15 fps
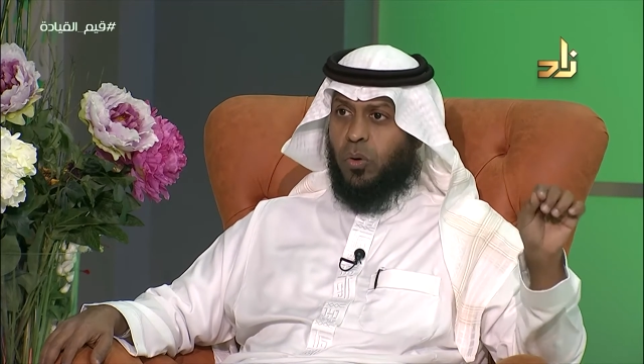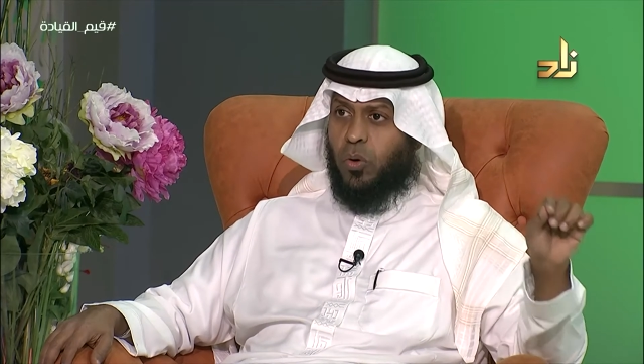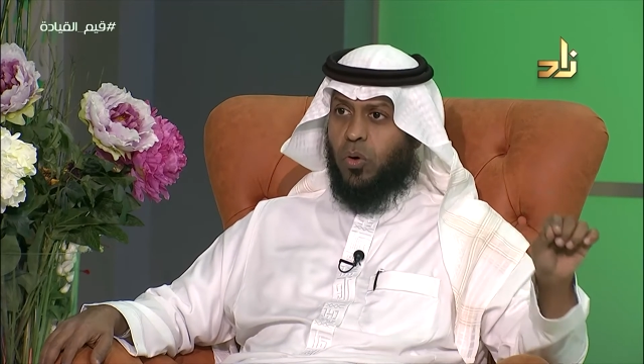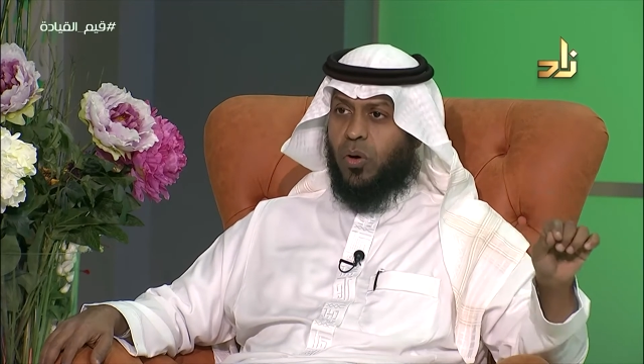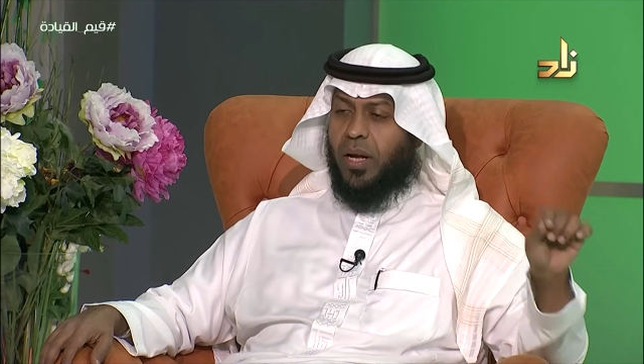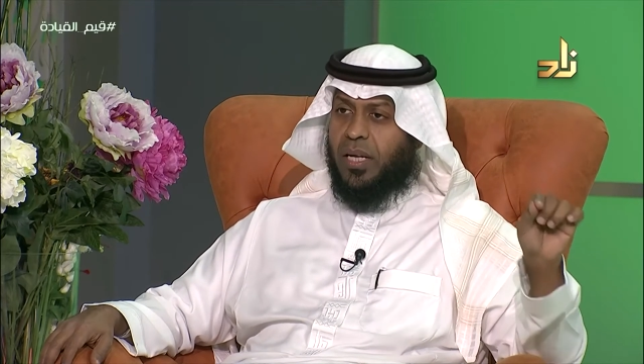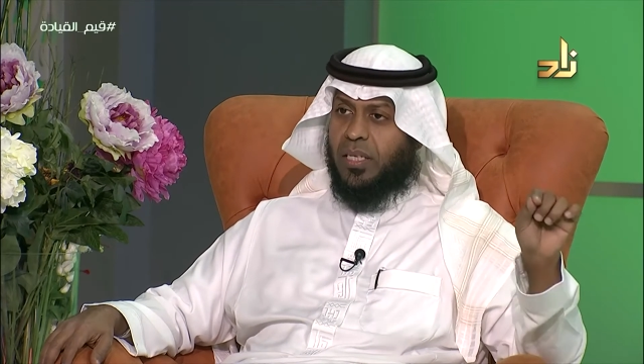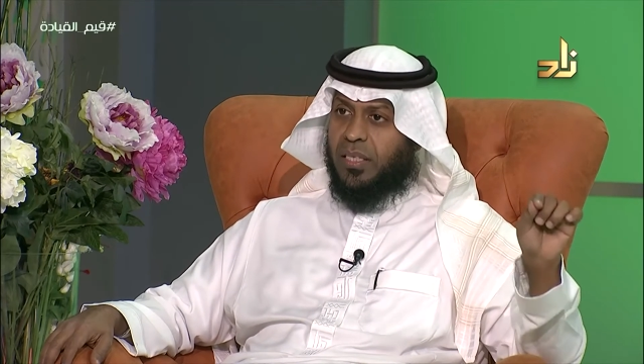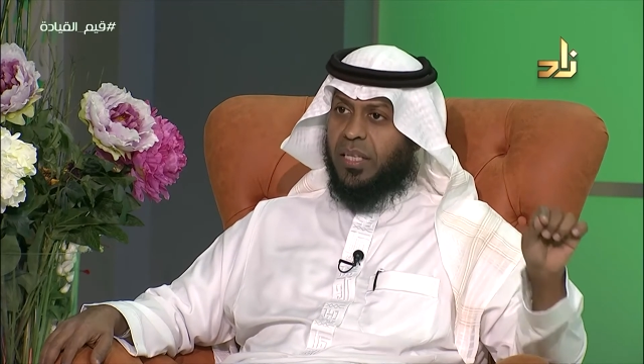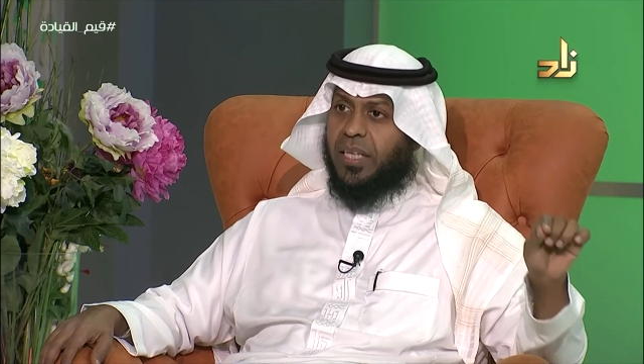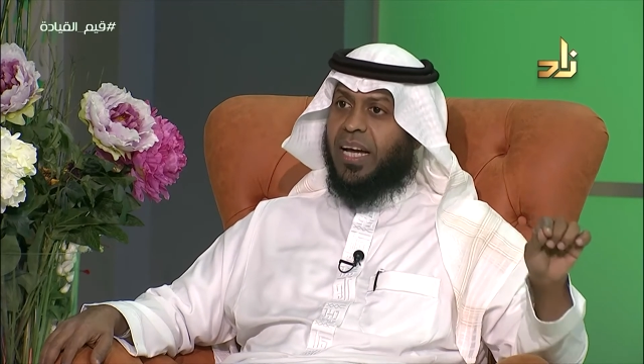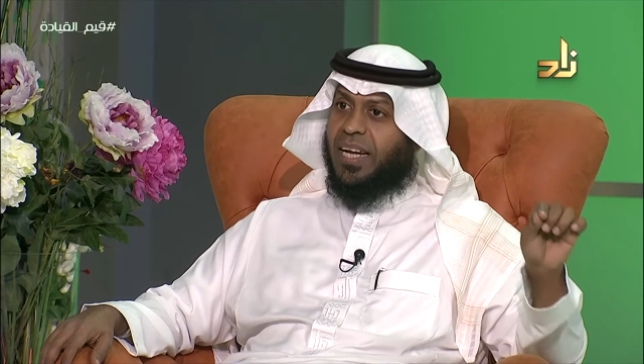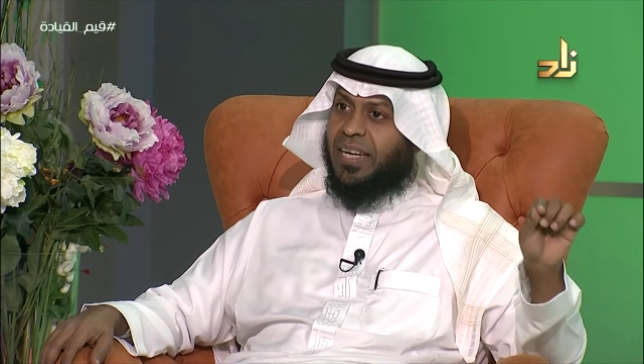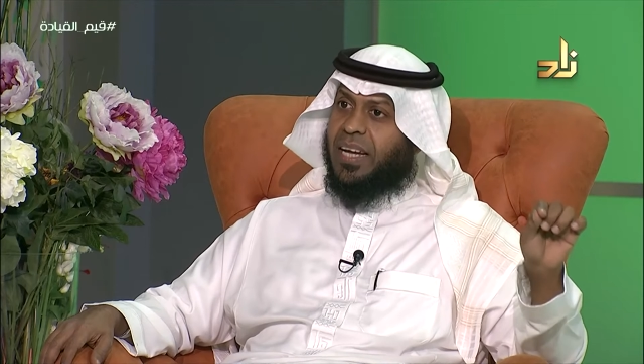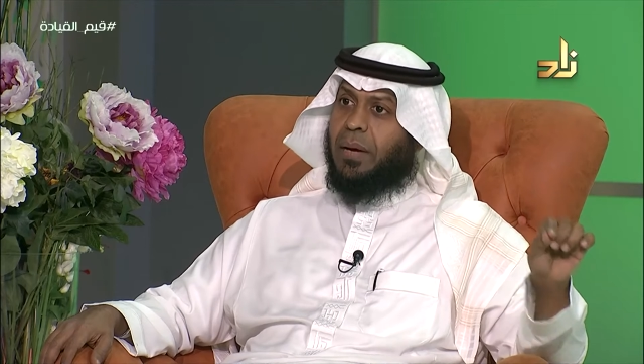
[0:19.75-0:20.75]
أخرى
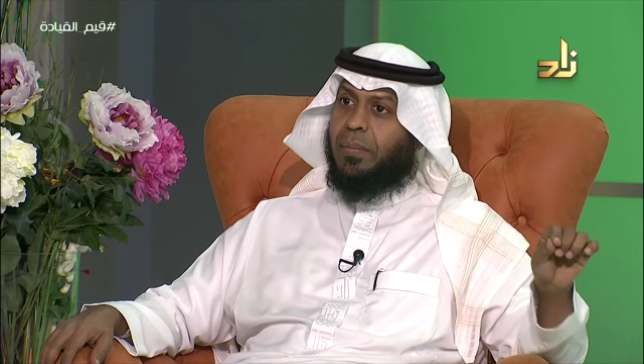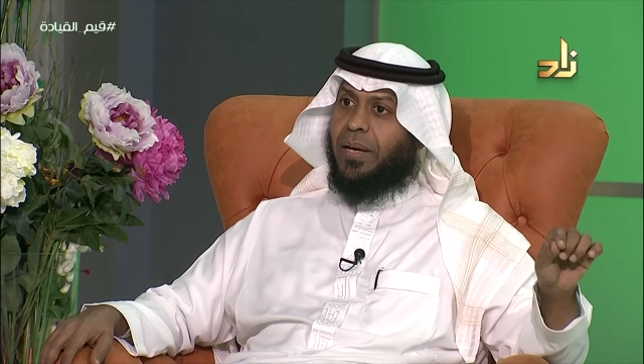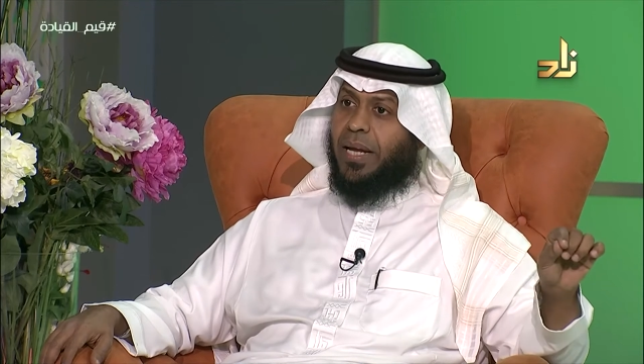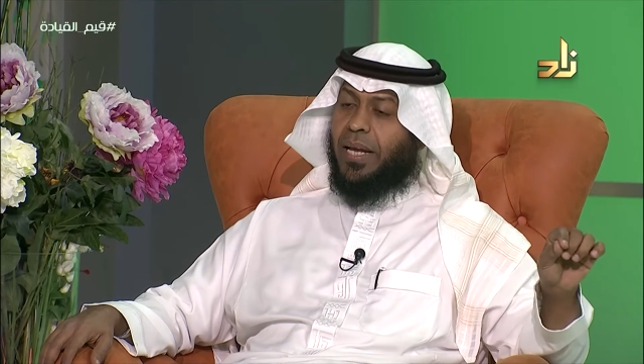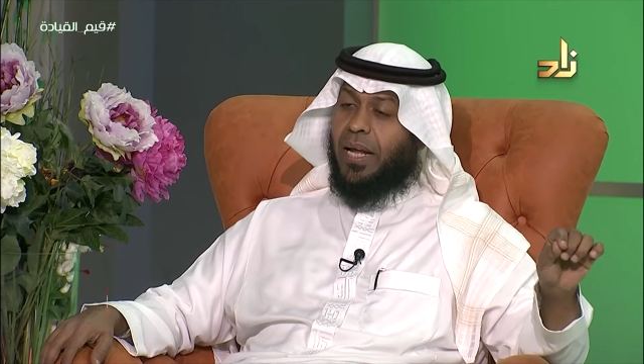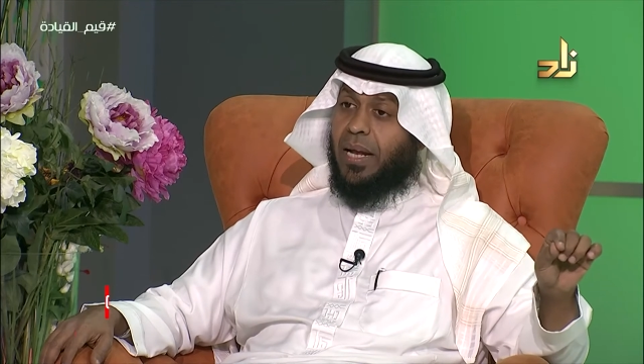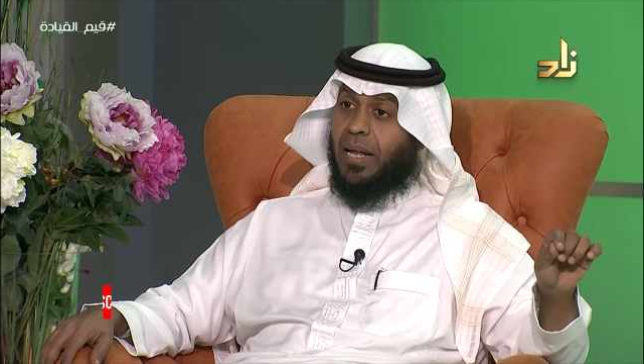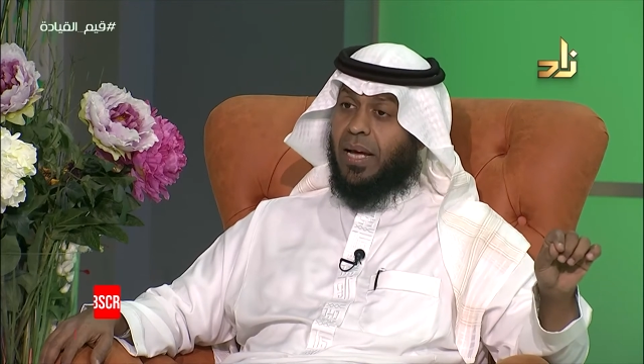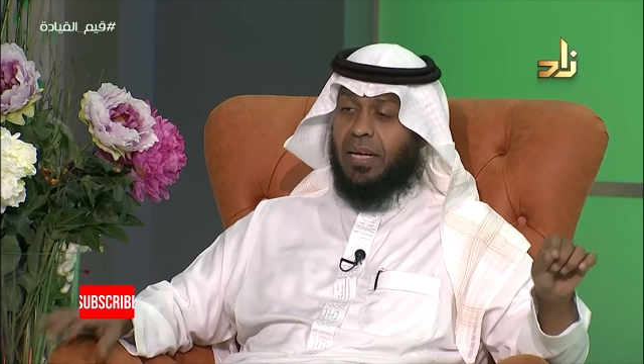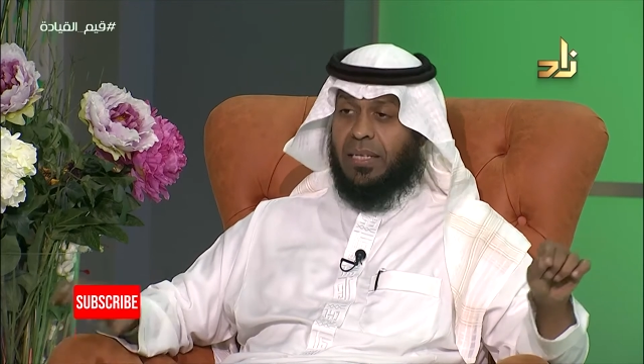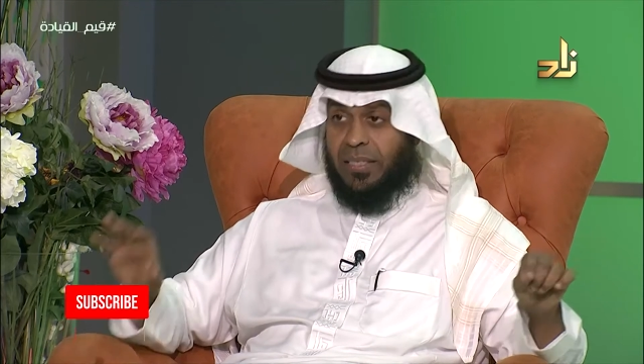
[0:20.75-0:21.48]
يستطيع أن يعمل عليها القائد